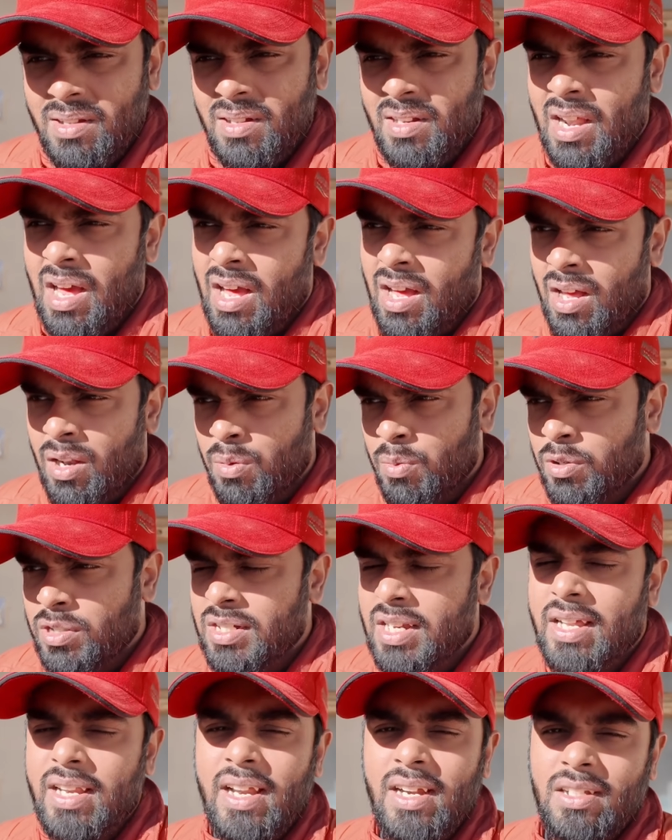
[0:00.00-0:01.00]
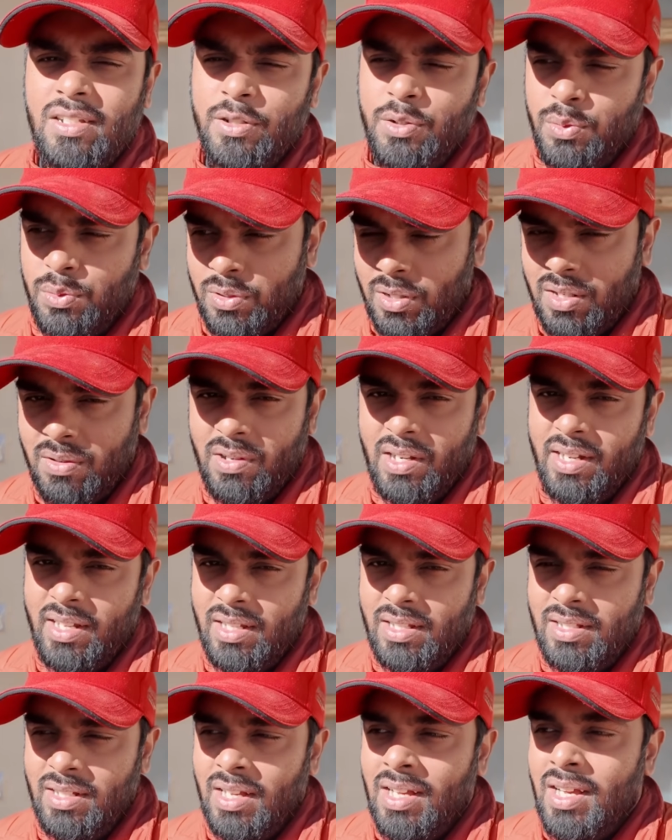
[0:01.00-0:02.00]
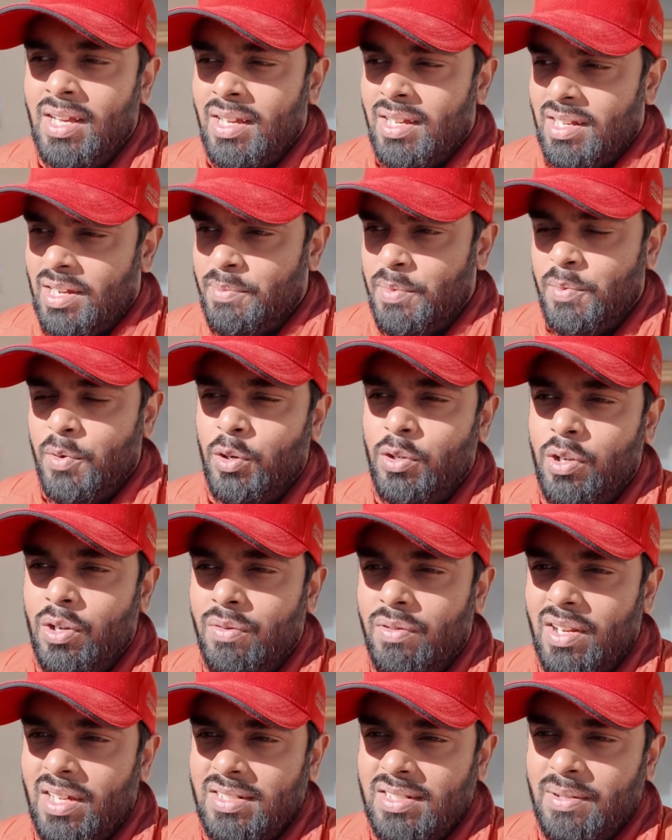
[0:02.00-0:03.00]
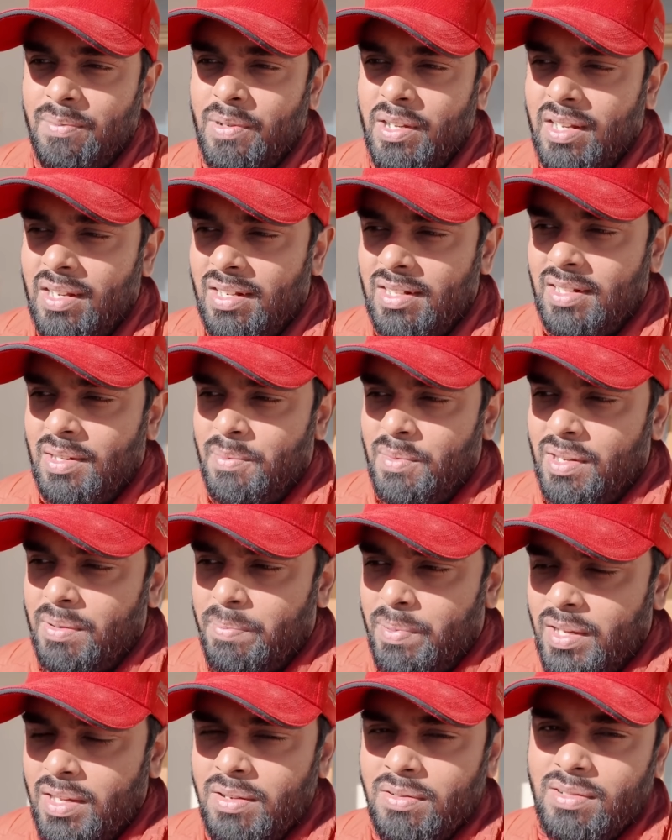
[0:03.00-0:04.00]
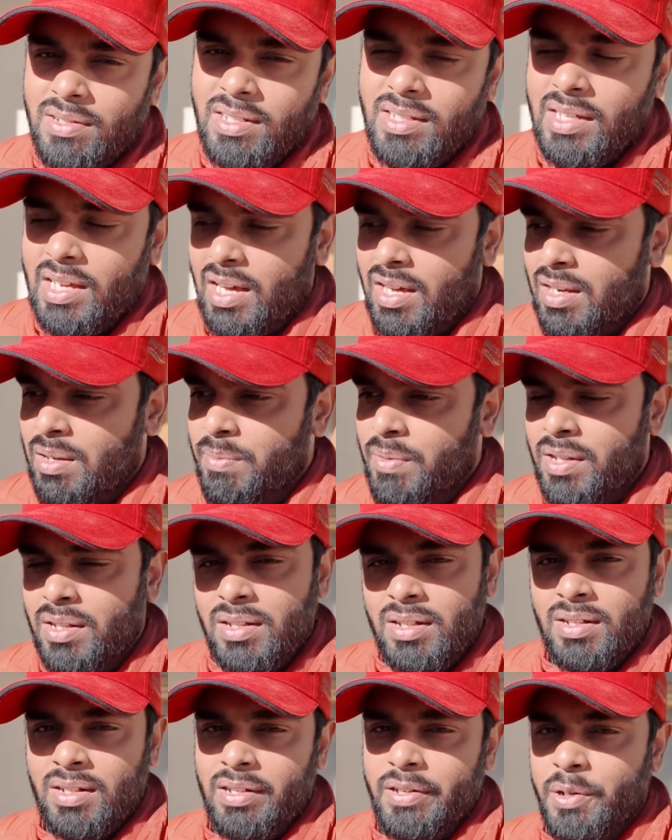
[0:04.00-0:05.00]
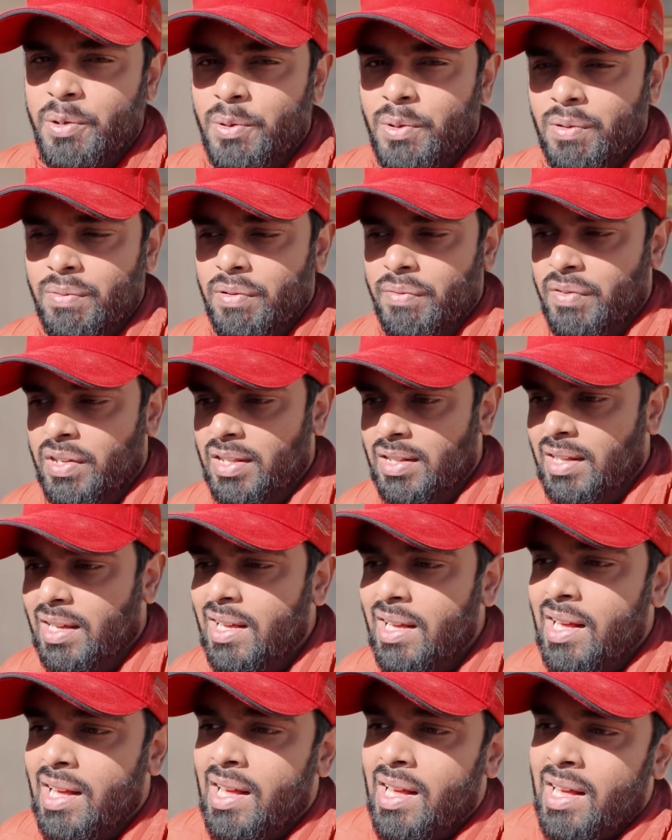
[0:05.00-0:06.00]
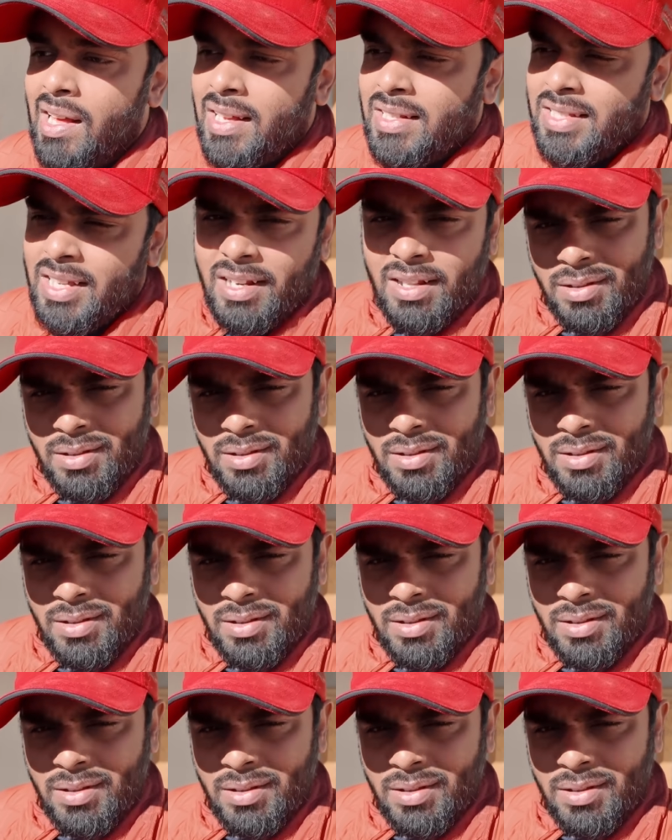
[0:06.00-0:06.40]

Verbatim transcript: நான் ஆல்மோஸ்ட் நிறைய இடத்துல சுற்றின வண்டி இது நம்ம மோட்டோ விளாக்ஸ் அப்படின்றது நமக்கு பேர் வந்தது காரணமே அந்த டியூக் டூ ஃபிஃப்டி தான் சரி